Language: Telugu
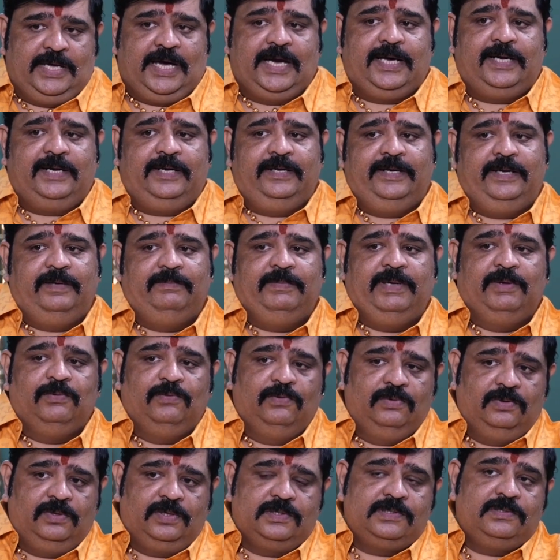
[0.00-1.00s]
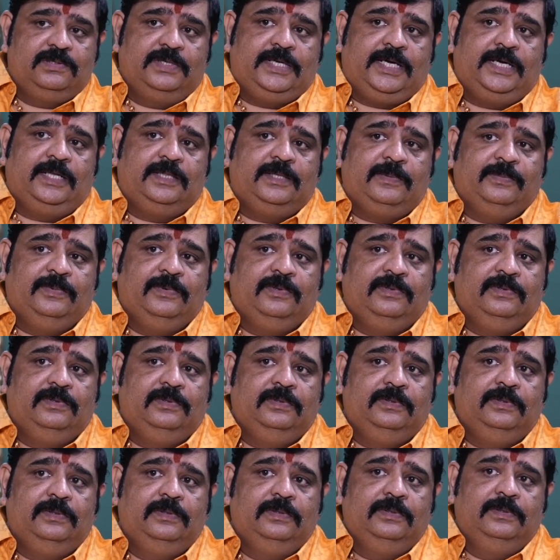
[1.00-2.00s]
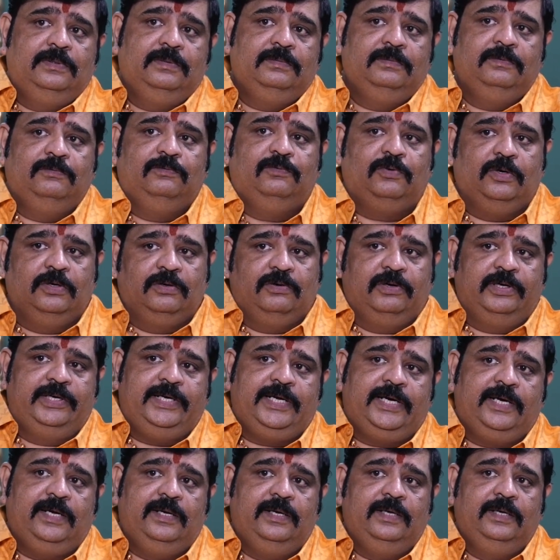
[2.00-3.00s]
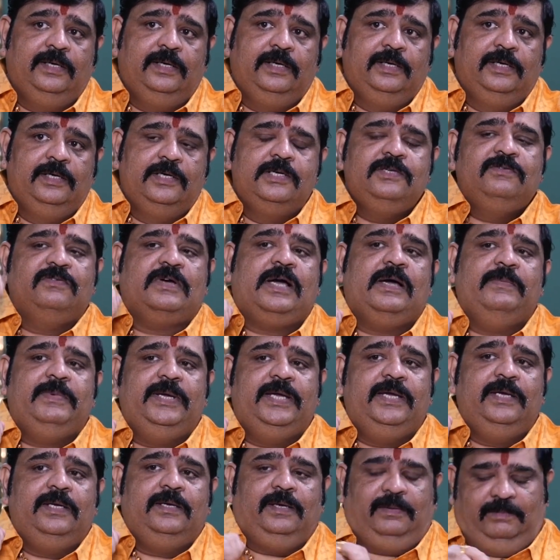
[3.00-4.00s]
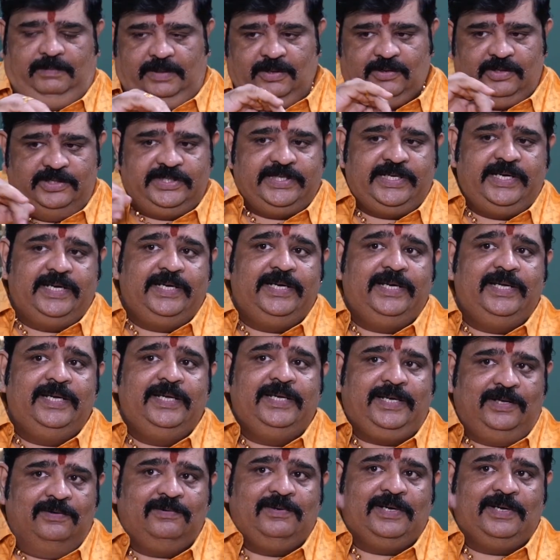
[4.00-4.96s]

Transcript: ఉదాహరణ నేను మీ ఊరికి వస్తున్నా అనంతపూర్ ఫోన్ కొట్టా స్వామి మీరు వచ్చేయండి నేను